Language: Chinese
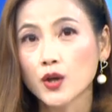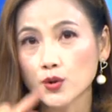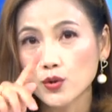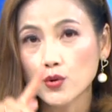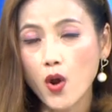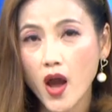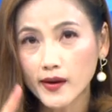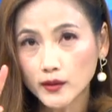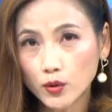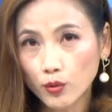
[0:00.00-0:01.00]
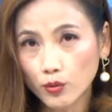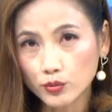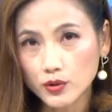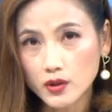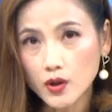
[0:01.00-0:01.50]
选
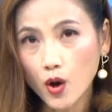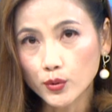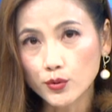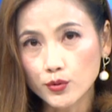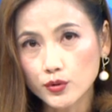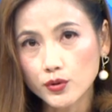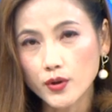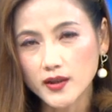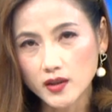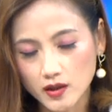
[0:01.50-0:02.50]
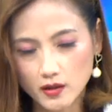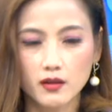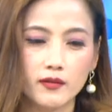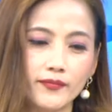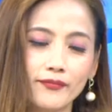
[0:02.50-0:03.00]
股重于选市，